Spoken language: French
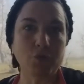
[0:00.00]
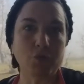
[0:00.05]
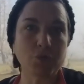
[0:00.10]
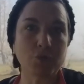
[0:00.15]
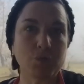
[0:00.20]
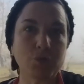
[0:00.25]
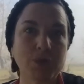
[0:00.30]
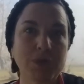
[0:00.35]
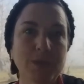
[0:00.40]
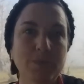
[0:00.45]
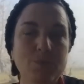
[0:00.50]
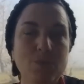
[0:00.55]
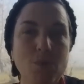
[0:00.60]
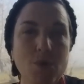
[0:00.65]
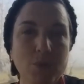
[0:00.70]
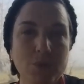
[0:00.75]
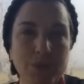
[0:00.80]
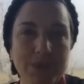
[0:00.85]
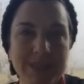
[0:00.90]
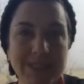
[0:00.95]
Vous pourrez
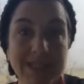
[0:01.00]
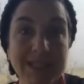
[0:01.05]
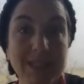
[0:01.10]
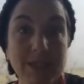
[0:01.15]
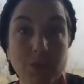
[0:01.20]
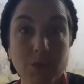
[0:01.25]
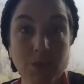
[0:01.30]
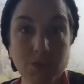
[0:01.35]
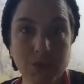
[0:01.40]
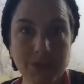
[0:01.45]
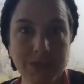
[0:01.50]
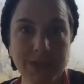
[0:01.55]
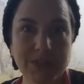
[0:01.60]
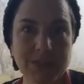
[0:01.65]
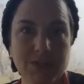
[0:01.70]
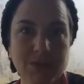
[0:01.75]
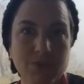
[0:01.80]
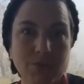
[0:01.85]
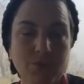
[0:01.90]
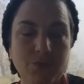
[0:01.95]
me poser une
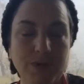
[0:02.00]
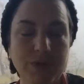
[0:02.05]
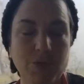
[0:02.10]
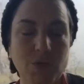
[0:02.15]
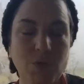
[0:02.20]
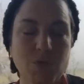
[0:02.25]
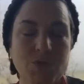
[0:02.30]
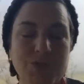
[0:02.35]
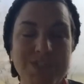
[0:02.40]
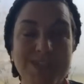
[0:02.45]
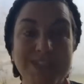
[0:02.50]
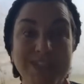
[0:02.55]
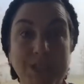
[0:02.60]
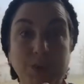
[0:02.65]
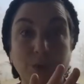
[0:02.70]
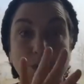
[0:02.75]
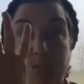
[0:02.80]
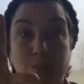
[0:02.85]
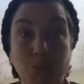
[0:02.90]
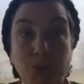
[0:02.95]
question voyant.
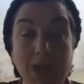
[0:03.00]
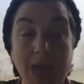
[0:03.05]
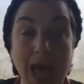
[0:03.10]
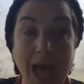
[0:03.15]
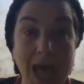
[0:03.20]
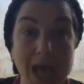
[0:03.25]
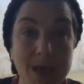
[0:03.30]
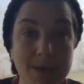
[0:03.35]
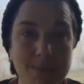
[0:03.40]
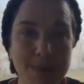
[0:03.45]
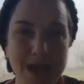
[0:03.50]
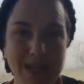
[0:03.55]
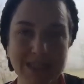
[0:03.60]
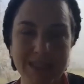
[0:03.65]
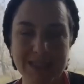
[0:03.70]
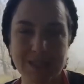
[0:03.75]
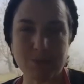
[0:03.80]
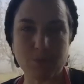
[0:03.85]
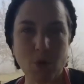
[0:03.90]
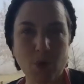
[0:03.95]
J'essaierai de répondre à un
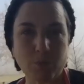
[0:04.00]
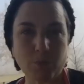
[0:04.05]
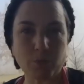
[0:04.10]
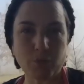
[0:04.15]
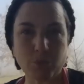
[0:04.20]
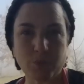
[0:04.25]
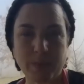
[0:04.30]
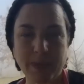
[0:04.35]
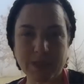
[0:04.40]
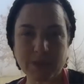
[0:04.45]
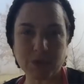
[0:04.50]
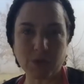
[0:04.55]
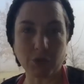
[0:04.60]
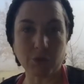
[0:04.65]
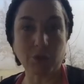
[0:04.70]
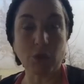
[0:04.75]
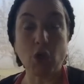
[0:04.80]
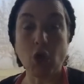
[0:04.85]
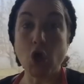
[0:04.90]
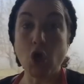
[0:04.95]
maximum de
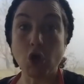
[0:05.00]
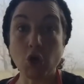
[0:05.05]
personnes.